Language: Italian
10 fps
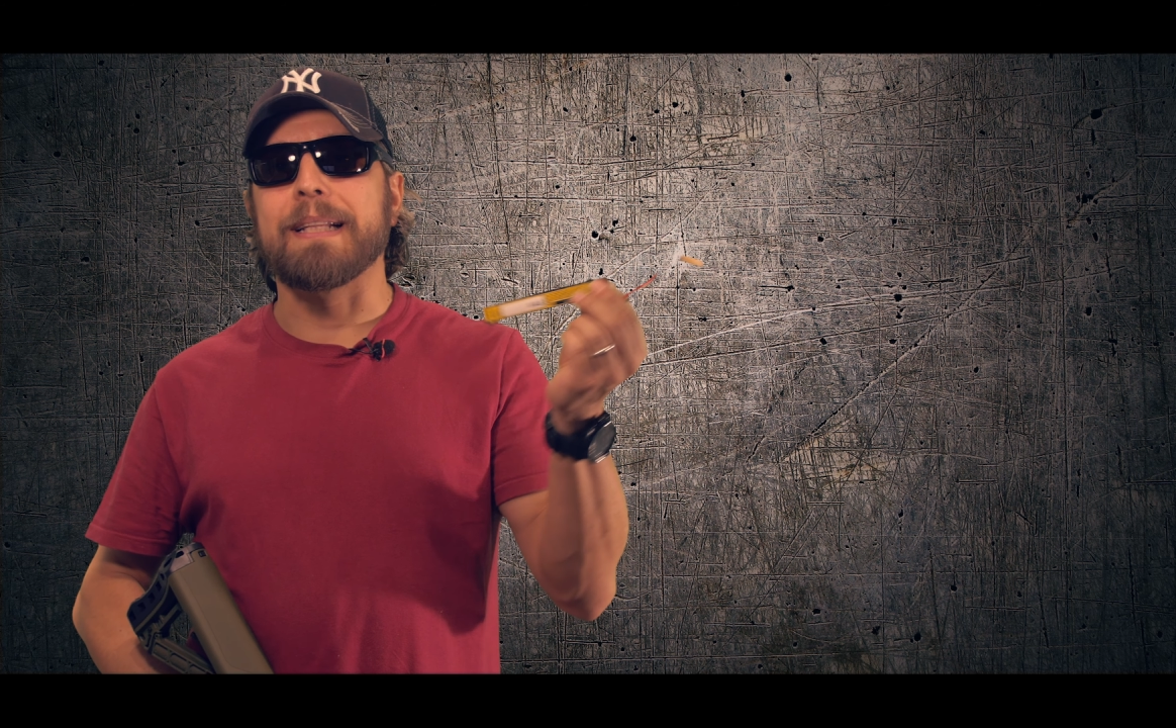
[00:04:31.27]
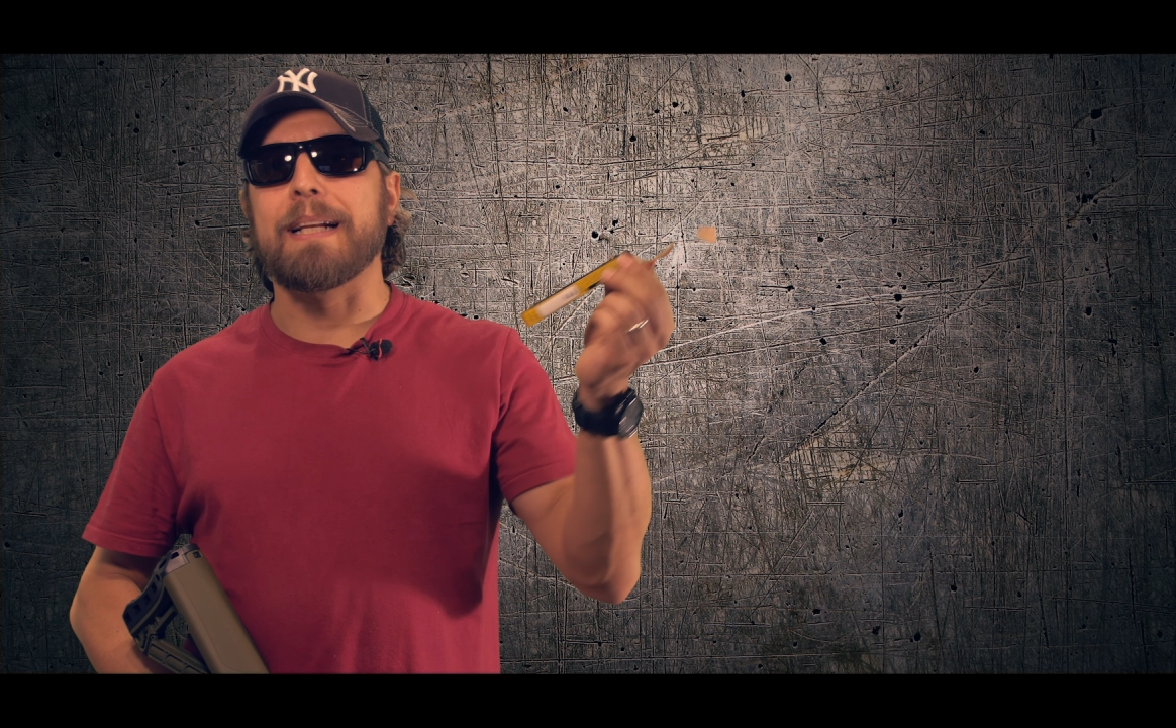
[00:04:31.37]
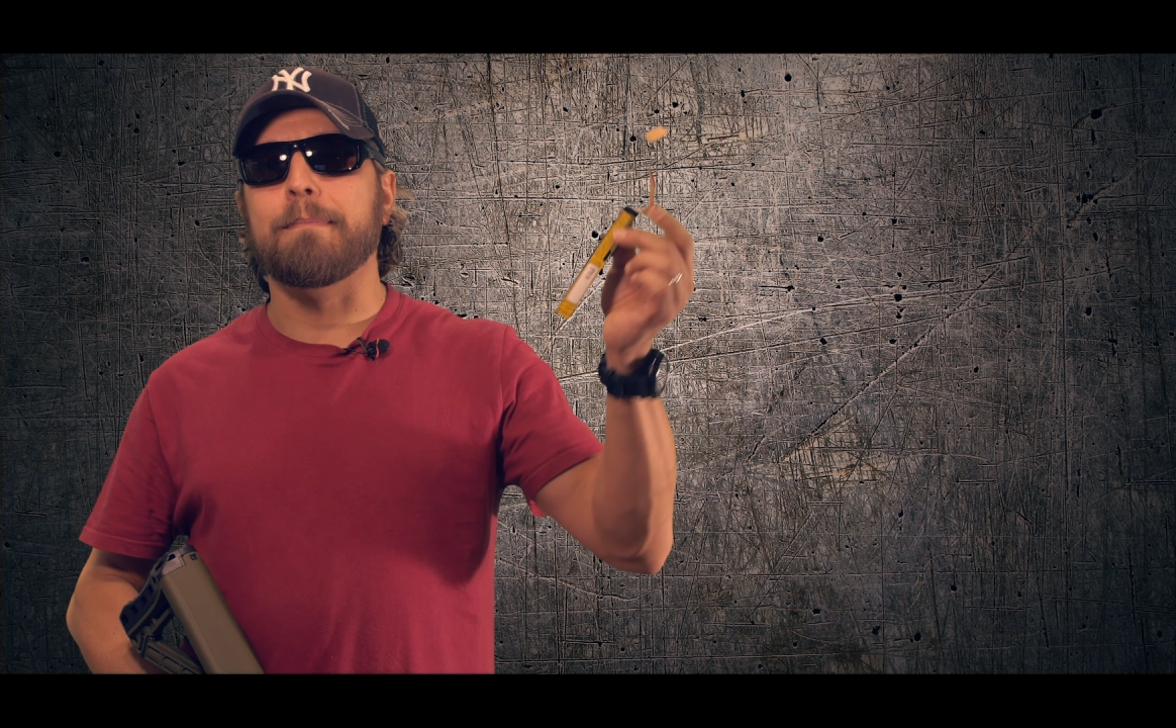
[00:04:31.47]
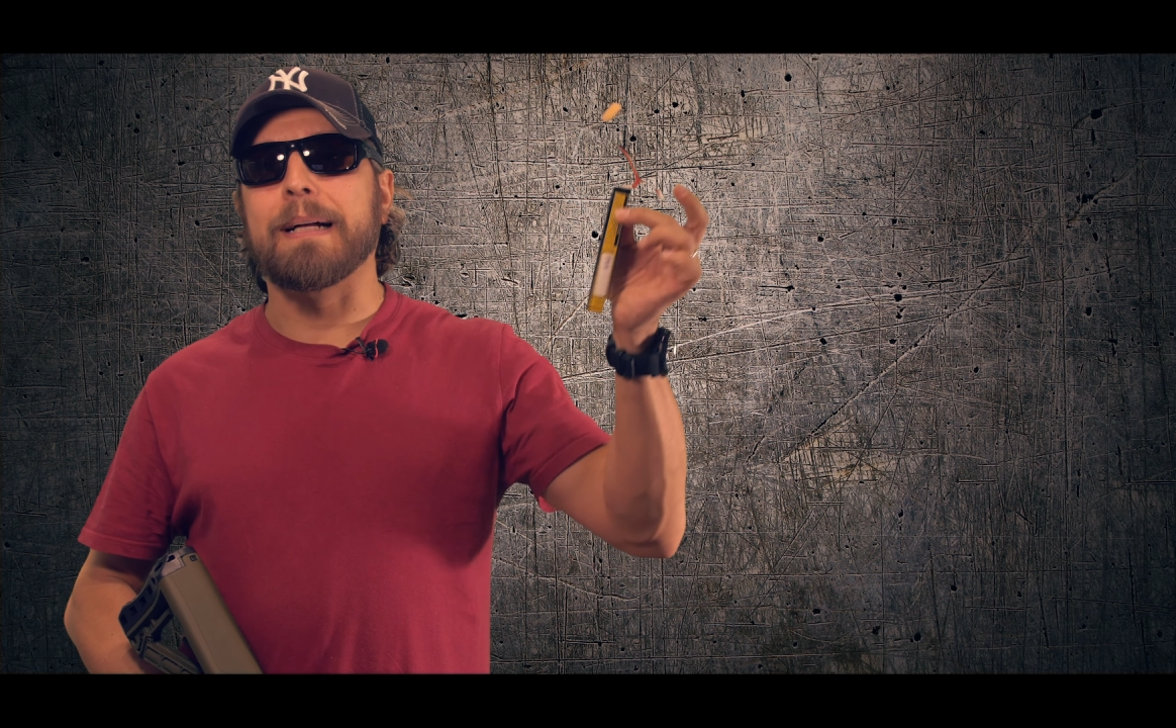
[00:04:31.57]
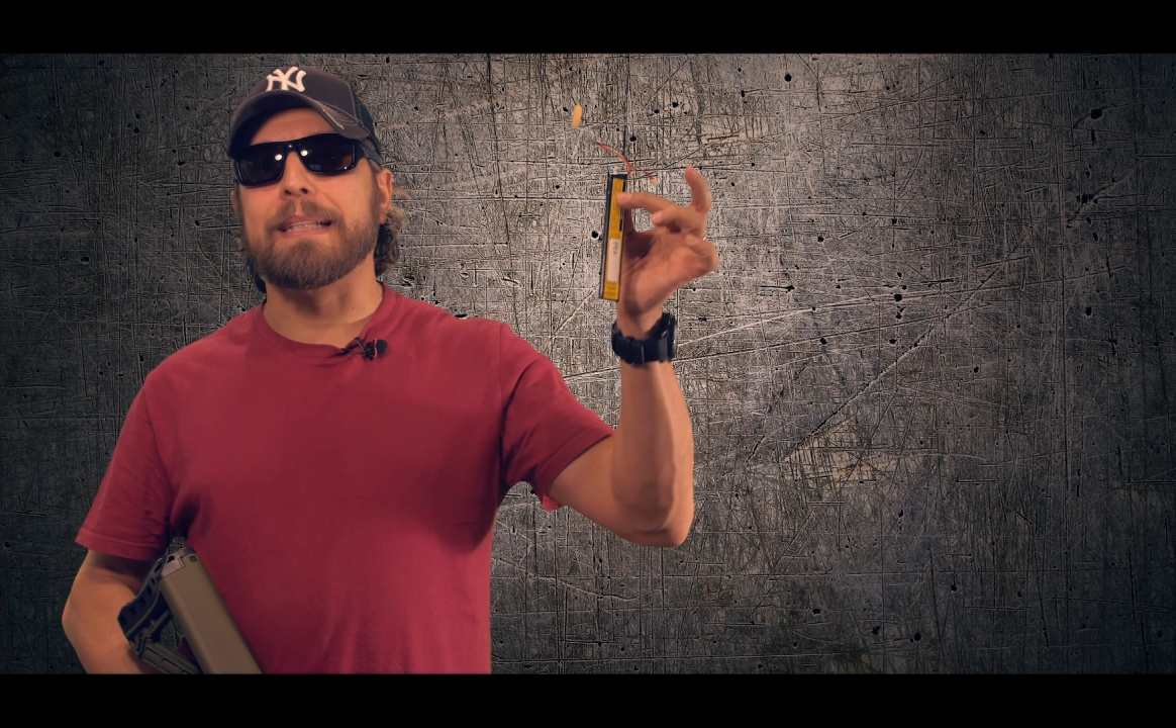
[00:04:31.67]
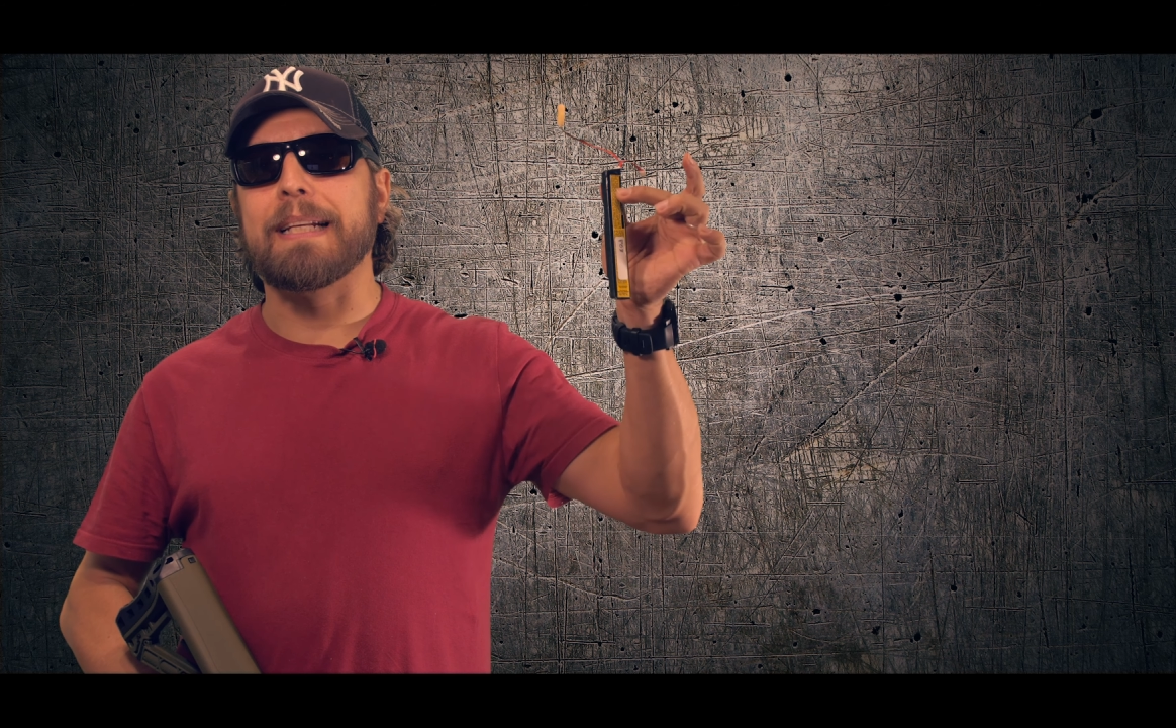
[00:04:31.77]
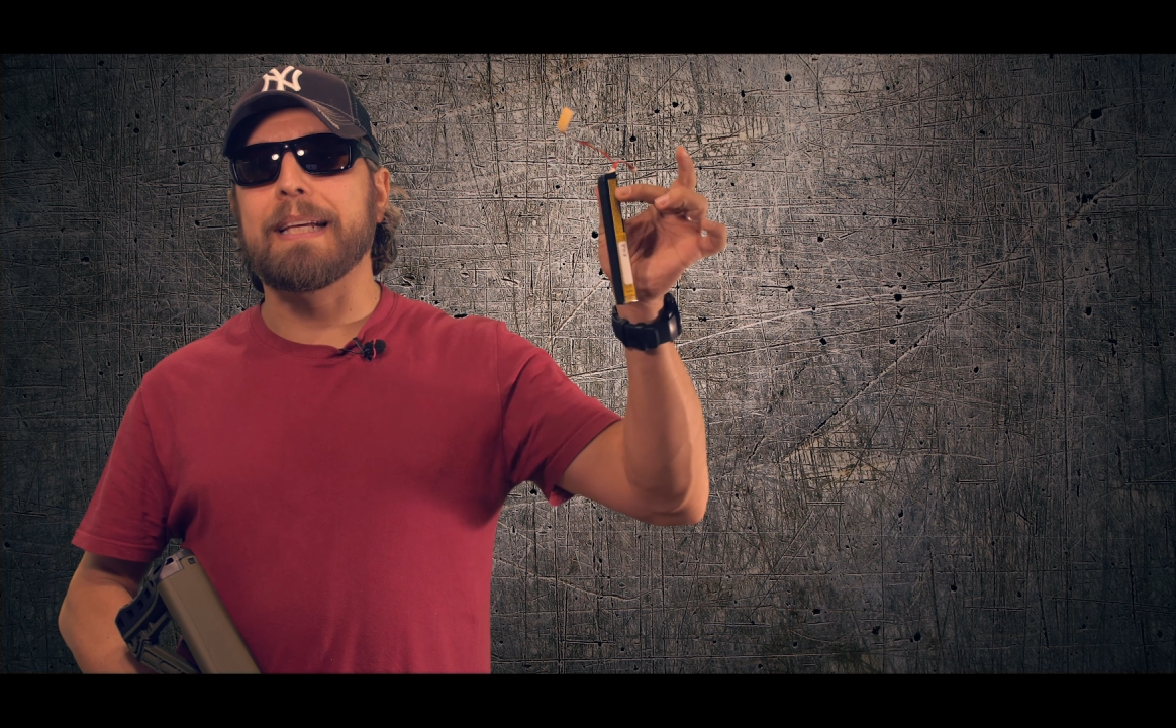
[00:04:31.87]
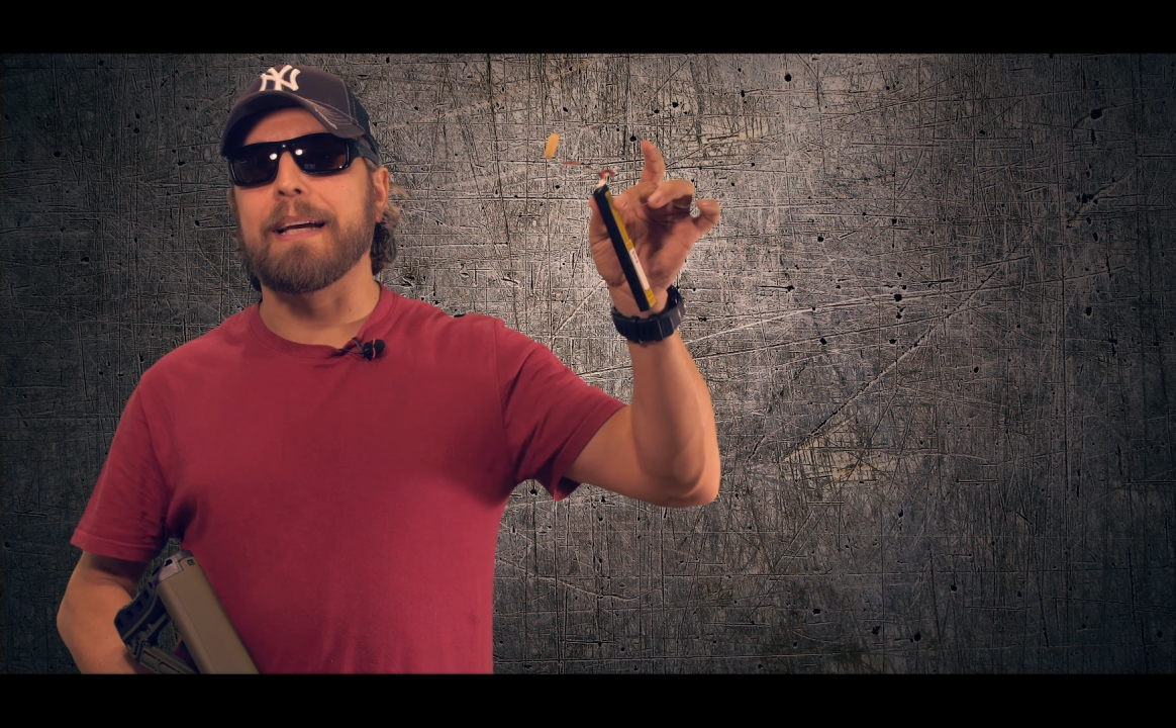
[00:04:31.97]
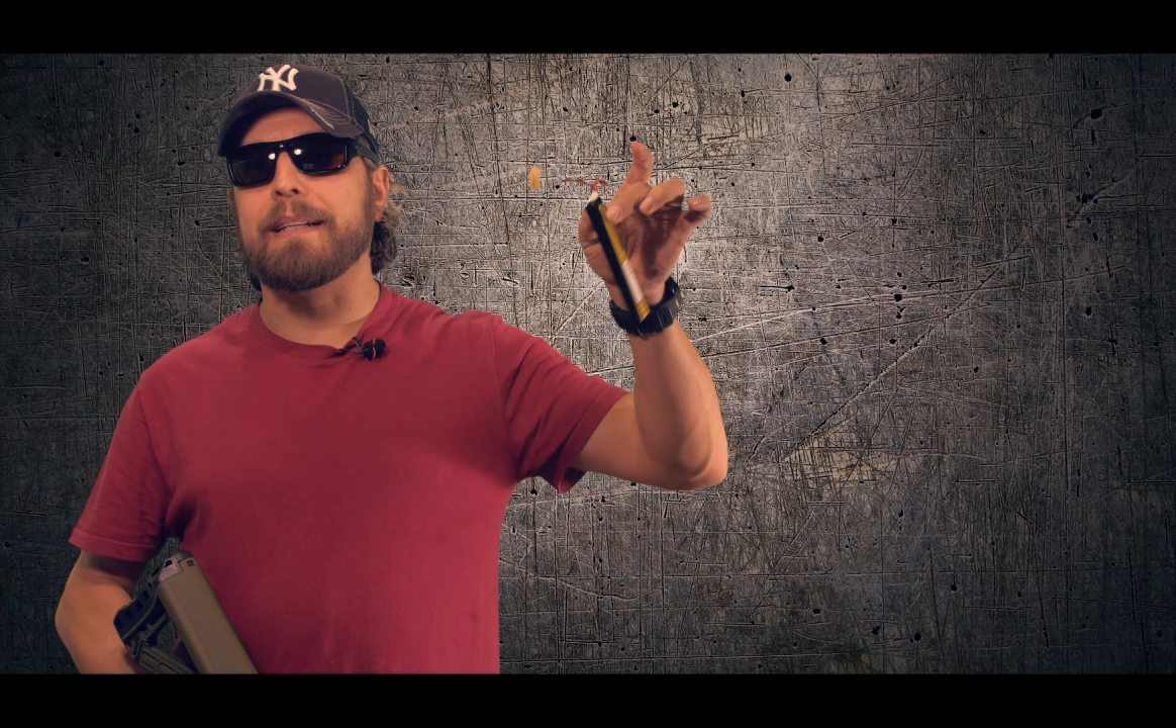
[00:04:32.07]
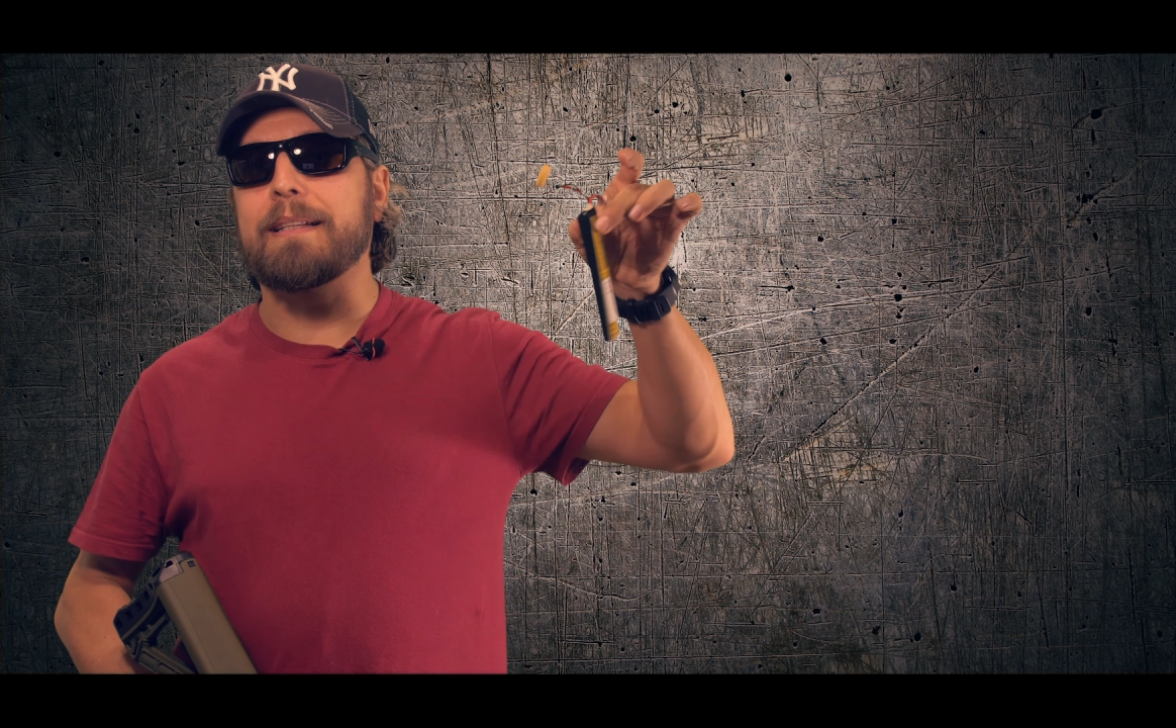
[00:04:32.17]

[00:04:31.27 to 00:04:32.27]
delle batterie